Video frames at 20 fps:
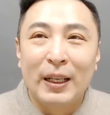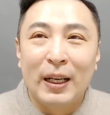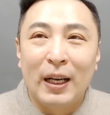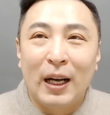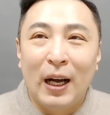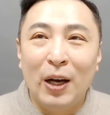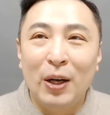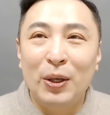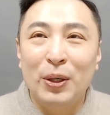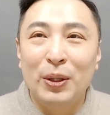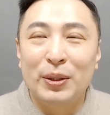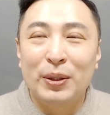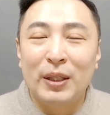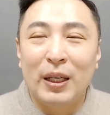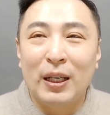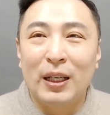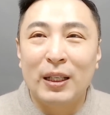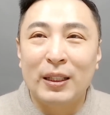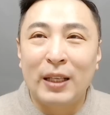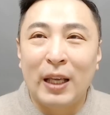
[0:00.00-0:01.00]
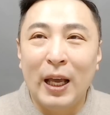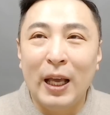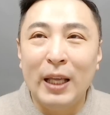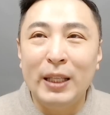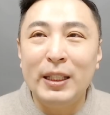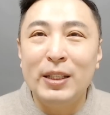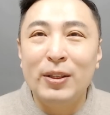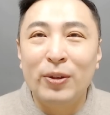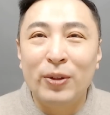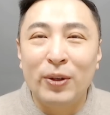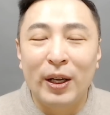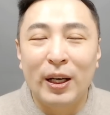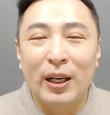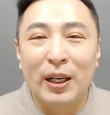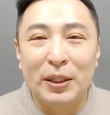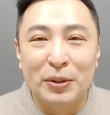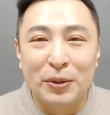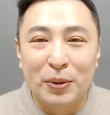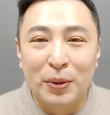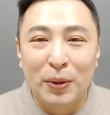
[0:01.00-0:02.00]
아우 내가 괜히 이런 거
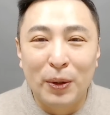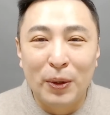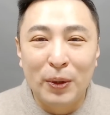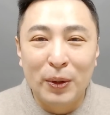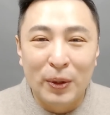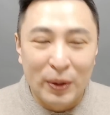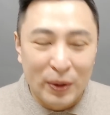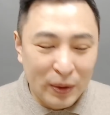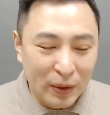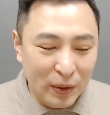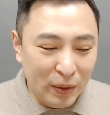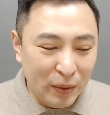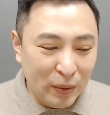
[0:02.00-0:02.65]
해가지고 어?